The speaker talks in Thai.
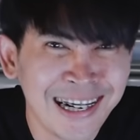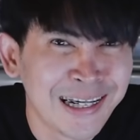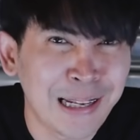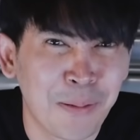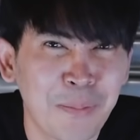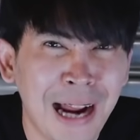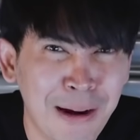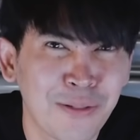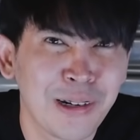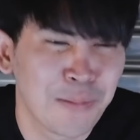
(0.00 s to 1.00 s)
แต่ผมกลา
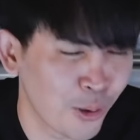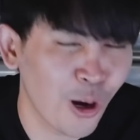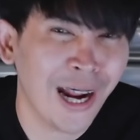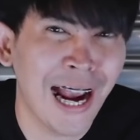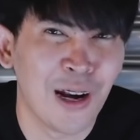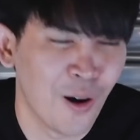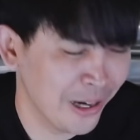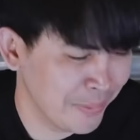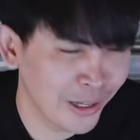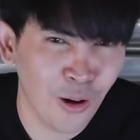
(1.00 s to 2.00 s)
ยบัวลอยไข่ร้อน
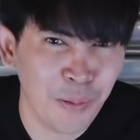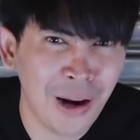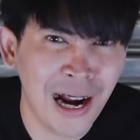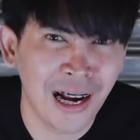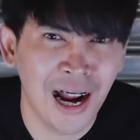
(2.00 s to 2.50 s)
ได้ไหมร้อนมากเล